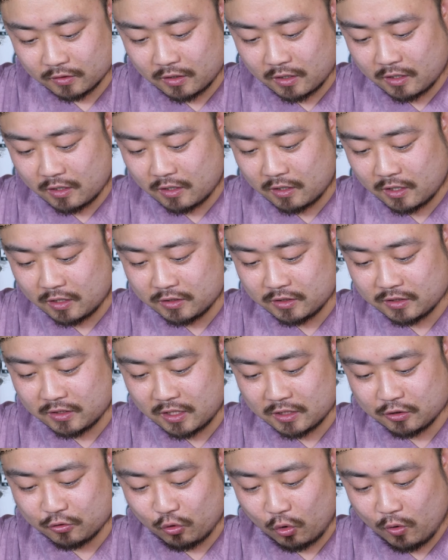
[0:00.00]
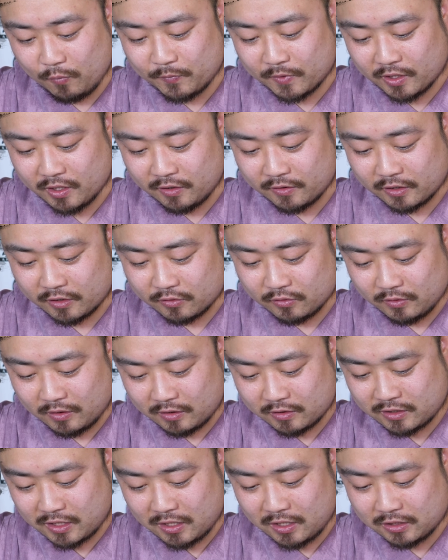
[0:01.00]
아, 아직까지 조금 덜 익었네요.
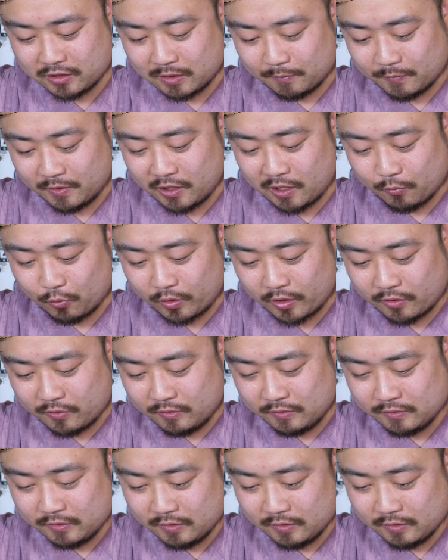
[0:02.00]
잘라서 한번 익혀볼게요.